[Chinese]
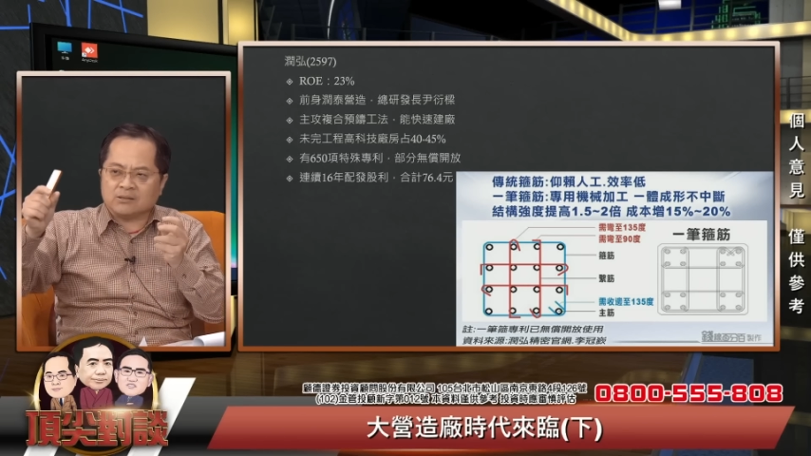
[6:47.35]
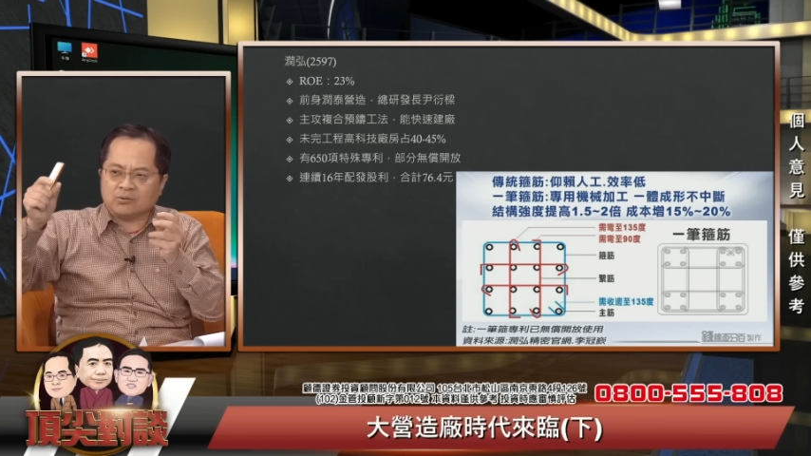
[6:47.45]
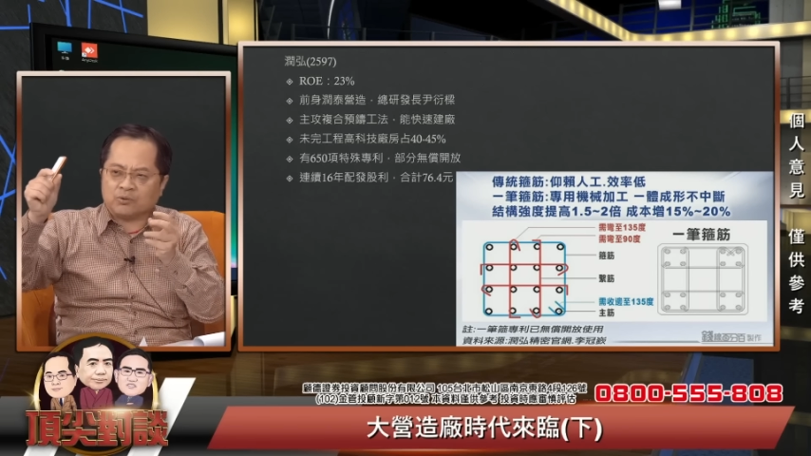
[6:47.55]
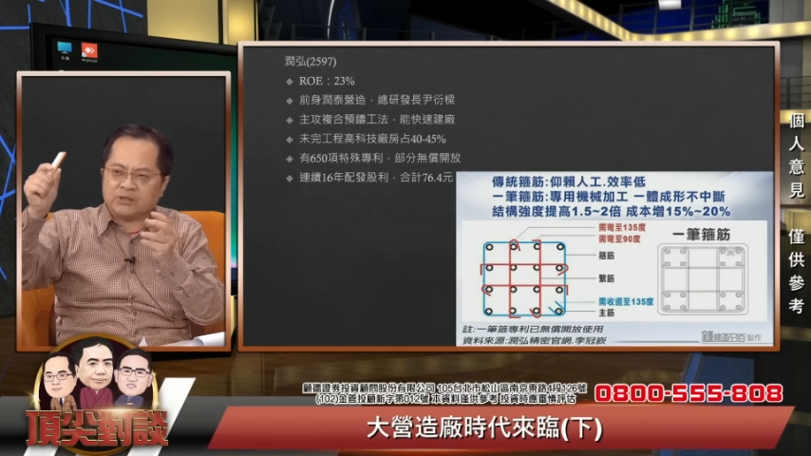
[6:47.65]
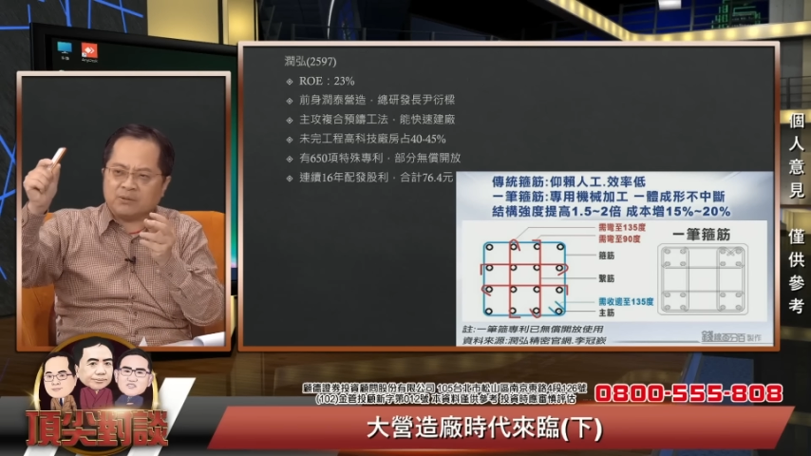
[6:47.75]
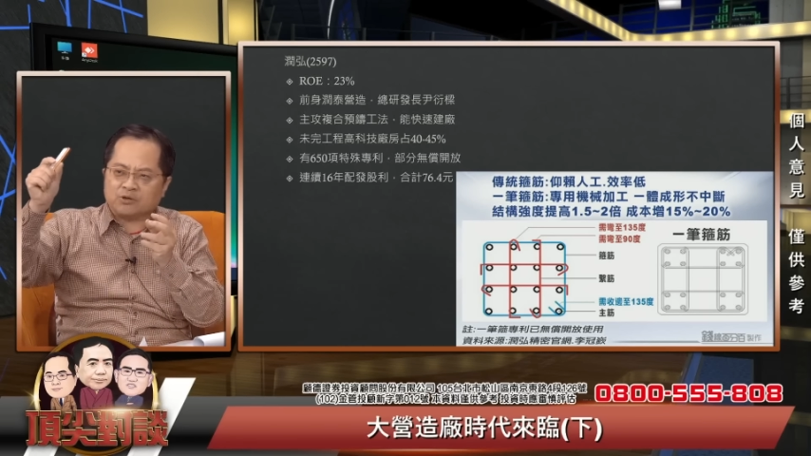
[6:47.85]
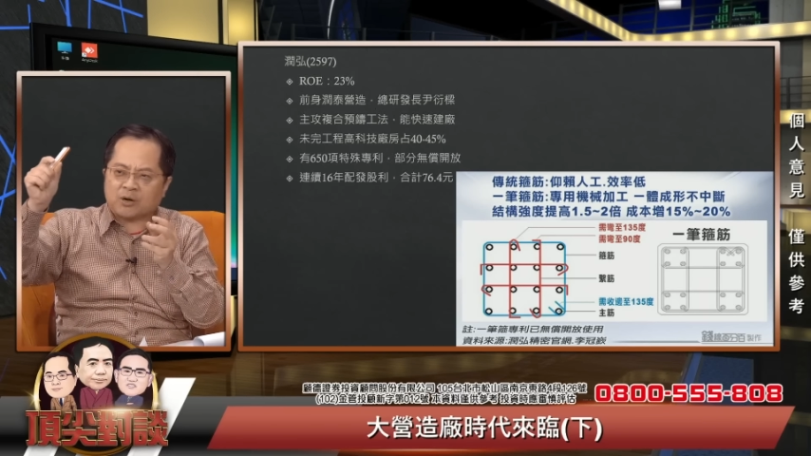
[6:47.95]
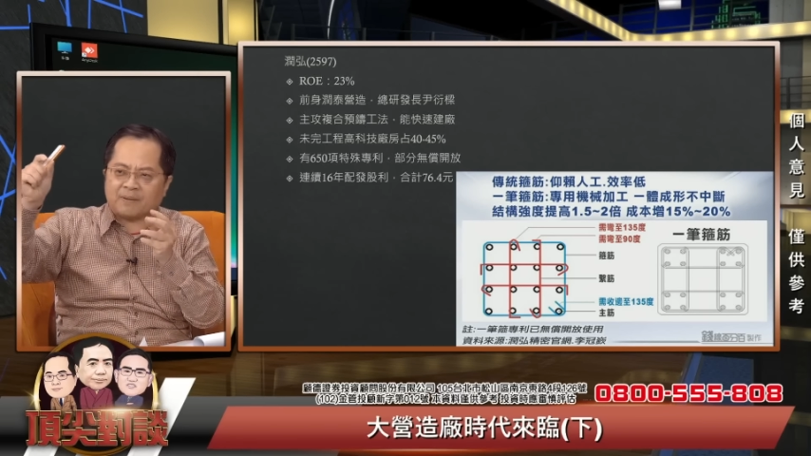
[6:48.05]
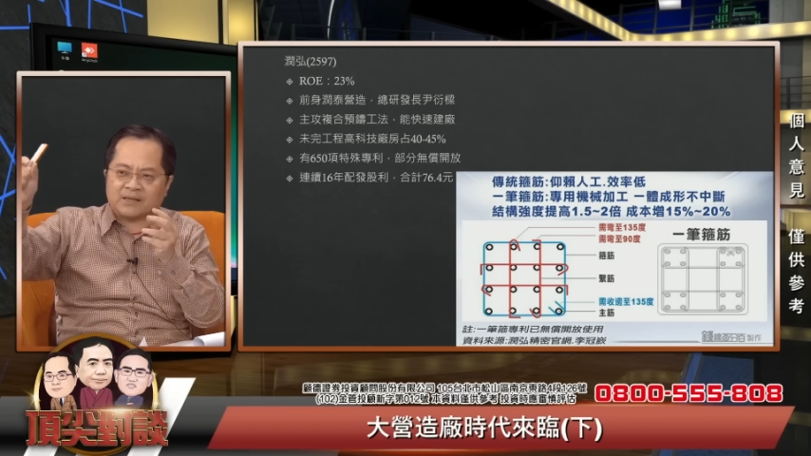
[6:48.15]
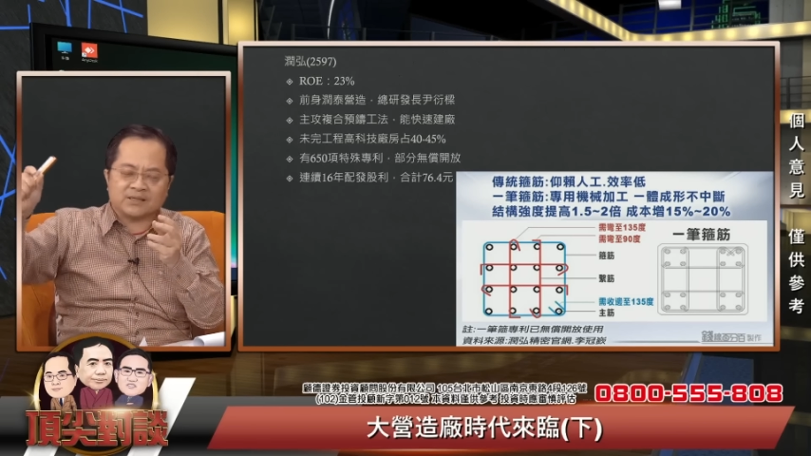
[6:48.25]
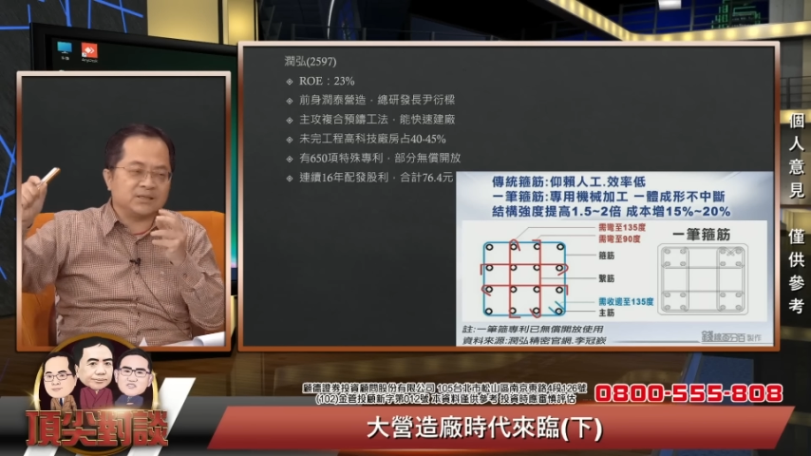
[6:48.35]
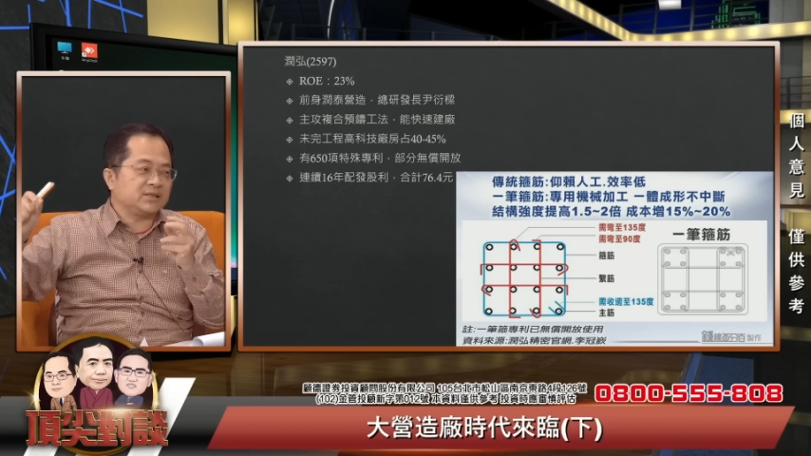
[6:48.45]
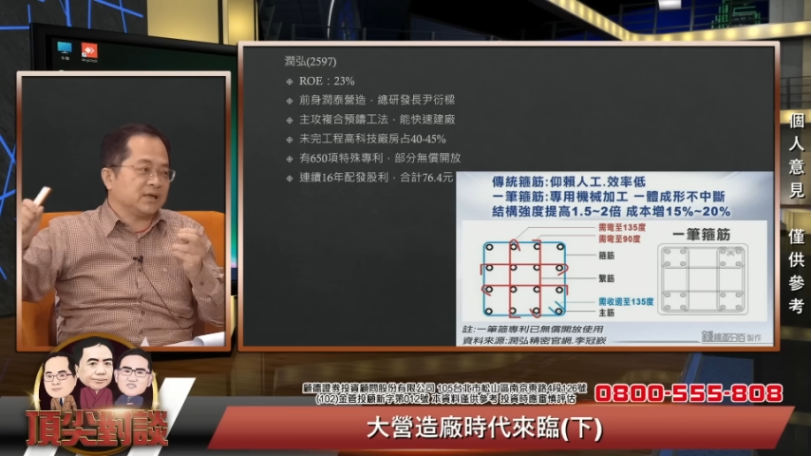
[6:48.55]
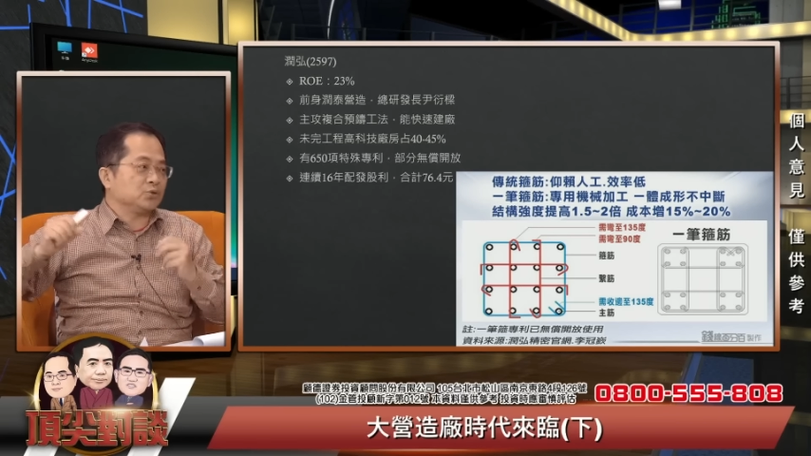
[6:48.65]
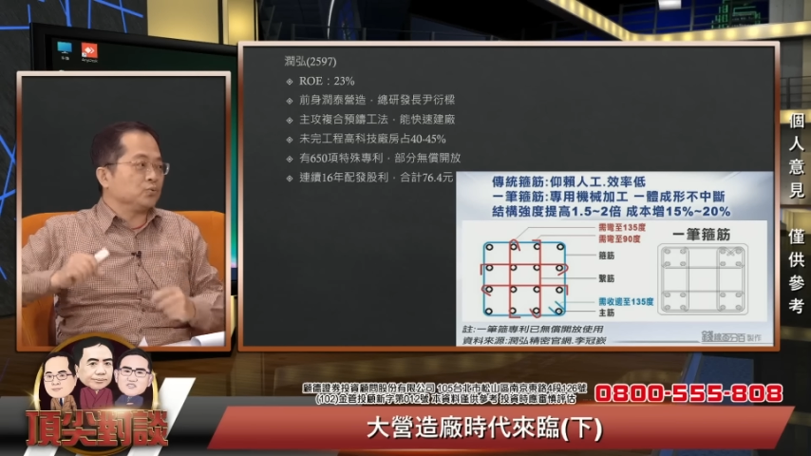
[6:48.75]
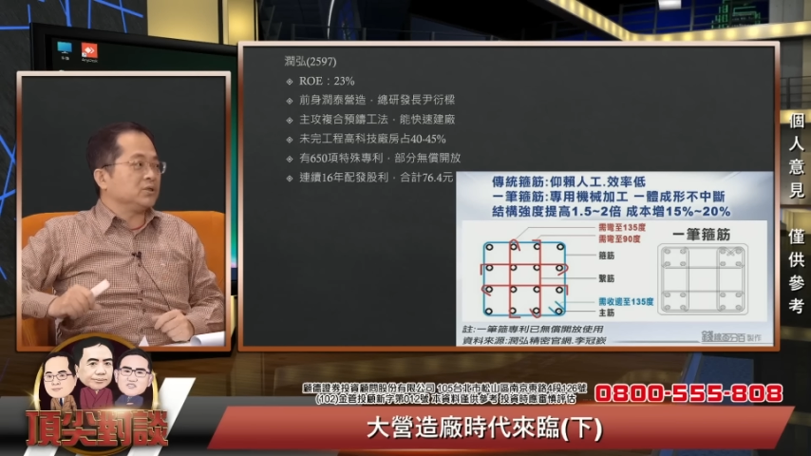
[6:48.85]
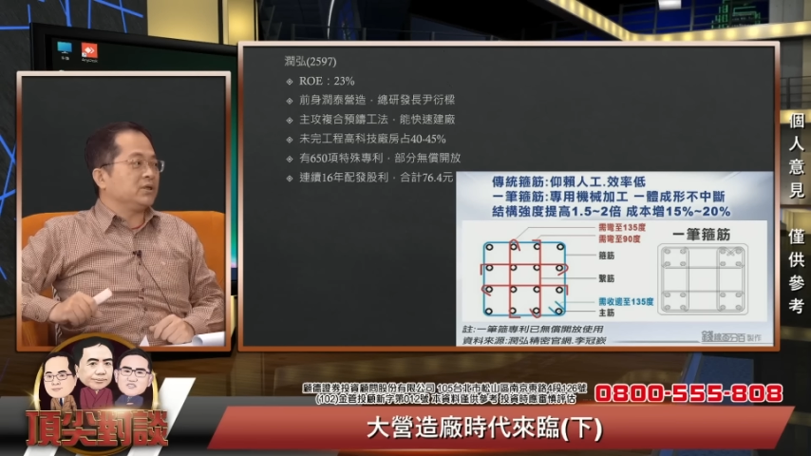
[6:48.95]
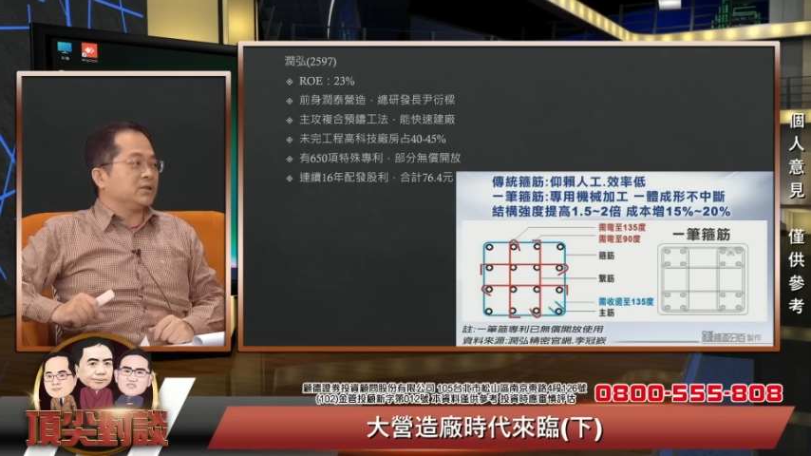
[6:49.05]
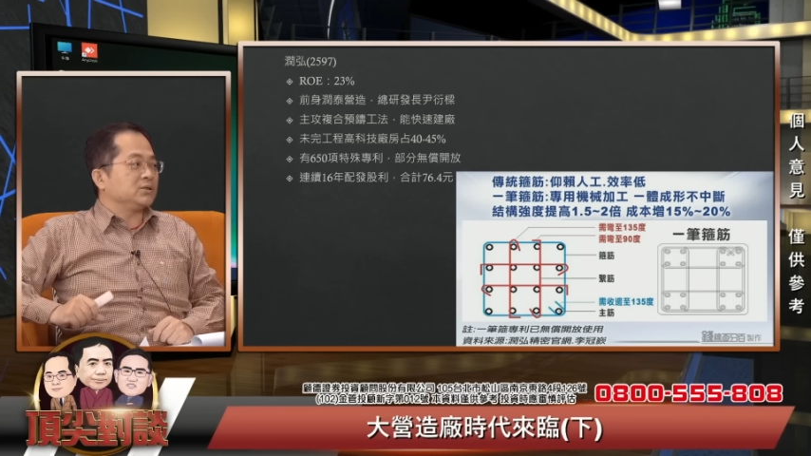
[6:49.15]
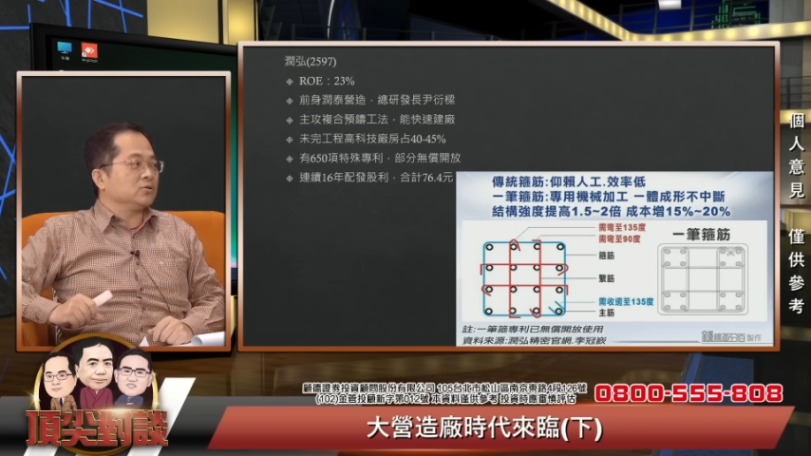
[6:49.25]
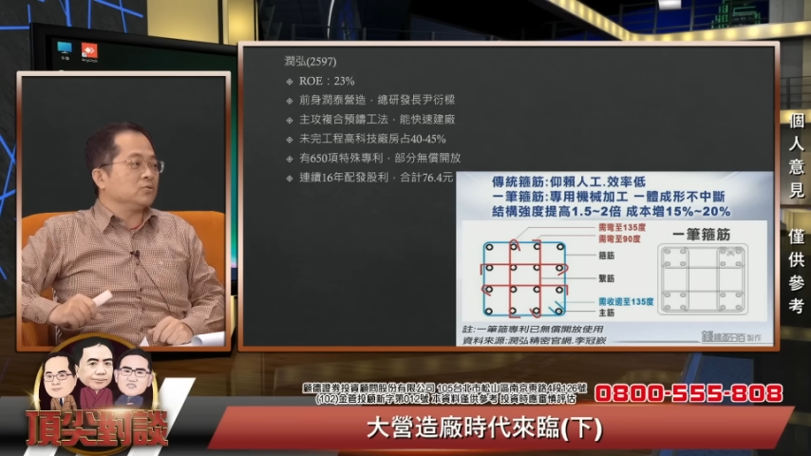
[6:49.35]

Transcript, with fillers: 我记得没说要绑四只还是五只铁丝就对了。